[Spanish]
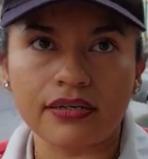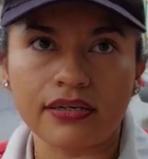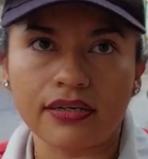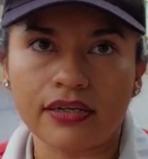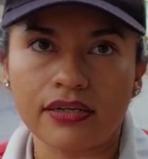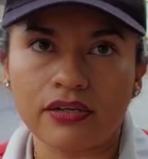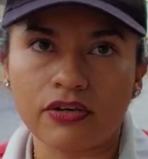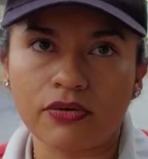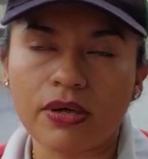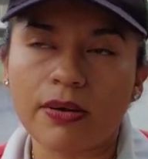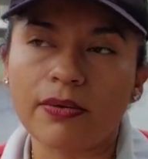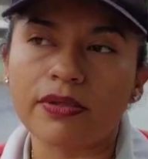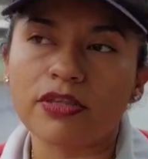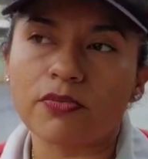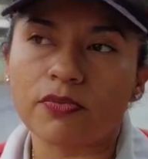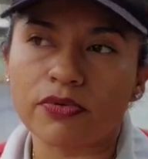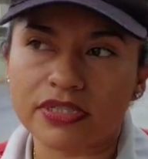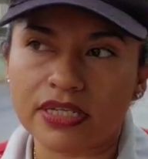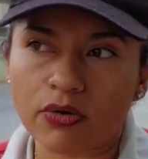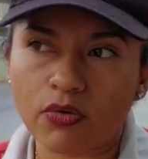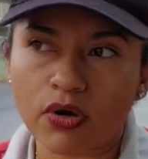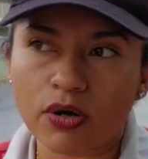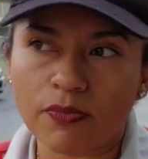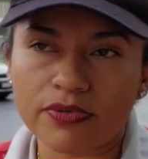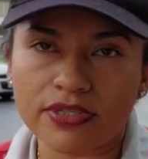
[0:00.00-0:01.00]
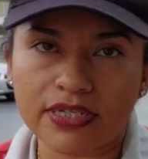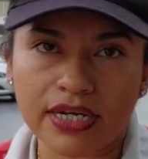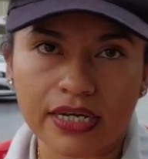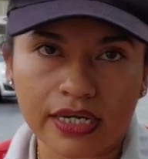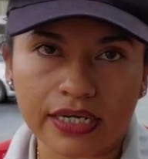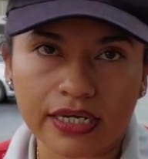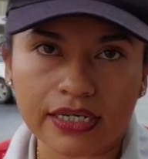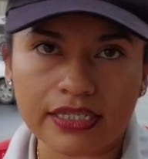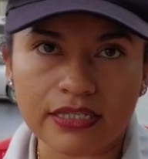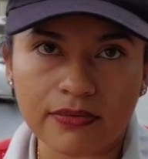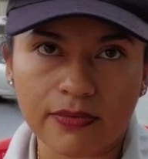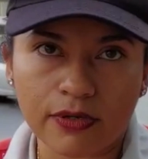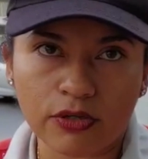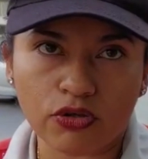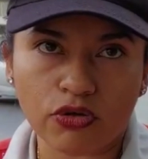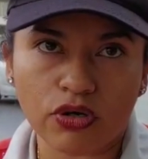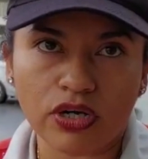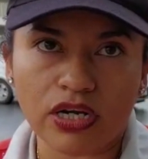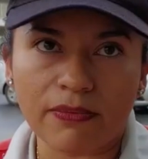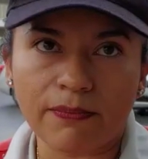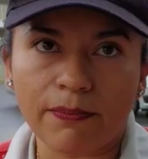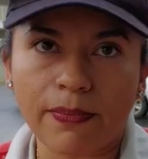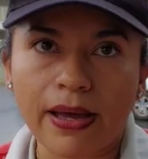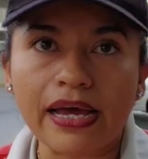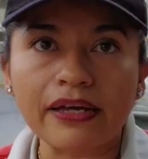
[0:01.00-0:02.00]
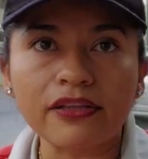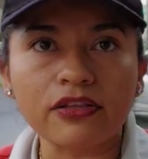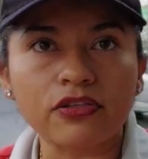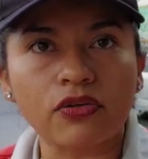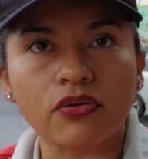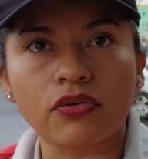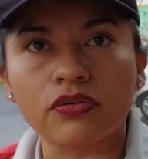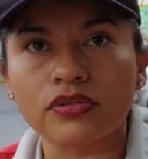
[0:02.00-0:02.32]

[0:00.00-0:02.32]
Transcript: Y obviamente pues el cuerpo es el que recibe todo el impacto.